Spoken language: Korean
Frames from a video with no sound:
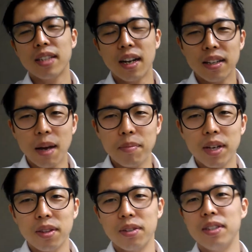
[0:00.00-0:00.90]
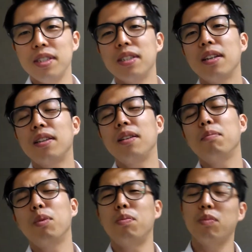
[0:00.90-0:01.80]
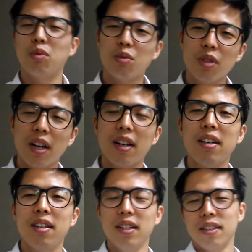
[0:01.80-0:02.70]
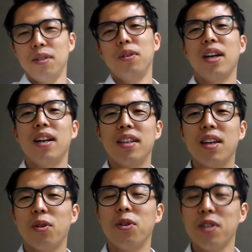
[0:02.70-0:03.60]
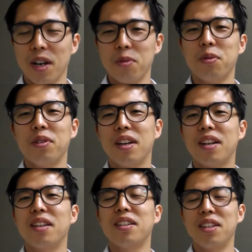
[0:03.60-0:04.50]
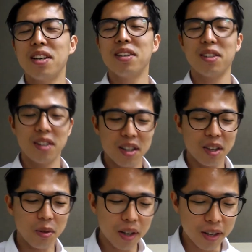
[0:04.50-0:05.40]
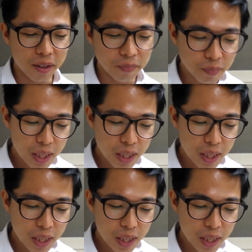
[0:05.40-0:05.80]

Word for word: 자기 담당했던 그 인사팀 뭐 누군가가 야 이게 너였냐고 약간 그랬다고 하네요.